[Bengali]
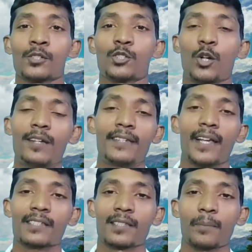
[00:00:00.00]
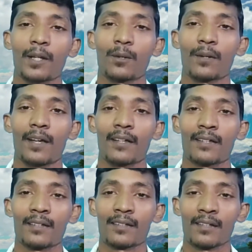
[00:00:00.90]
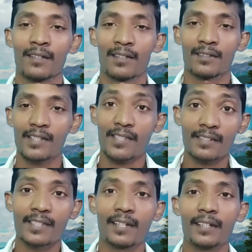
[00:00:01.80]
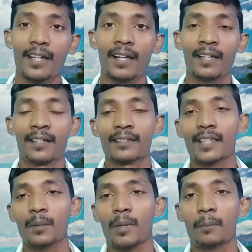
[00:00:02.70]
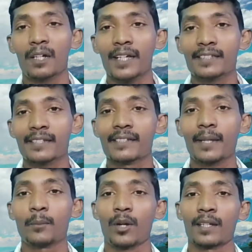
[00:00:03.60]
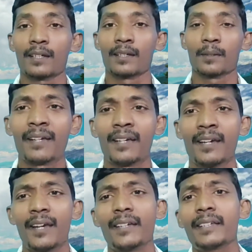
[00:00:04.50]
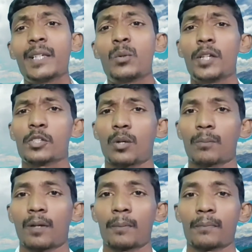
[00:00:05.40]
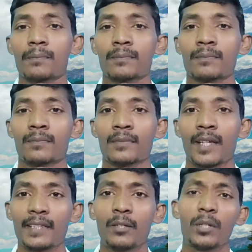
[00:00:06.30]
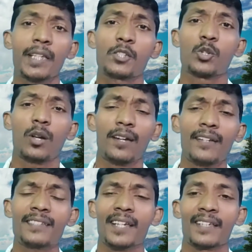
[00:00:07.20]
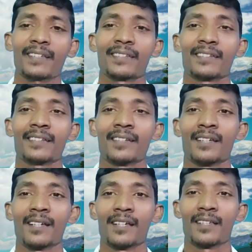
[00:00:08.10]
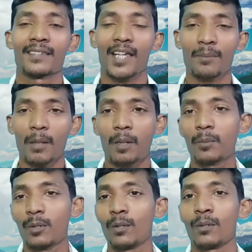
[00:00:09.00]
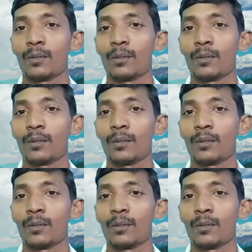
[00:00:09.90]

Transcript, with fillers: জল নিয়ে আসতে পারলো না যে সেই ছেলেটা তার বাবার কাছে গিয়ে বলে এটা কি করে সম্ভব এতে করে কি জল আনা যায় তার বাবা বলল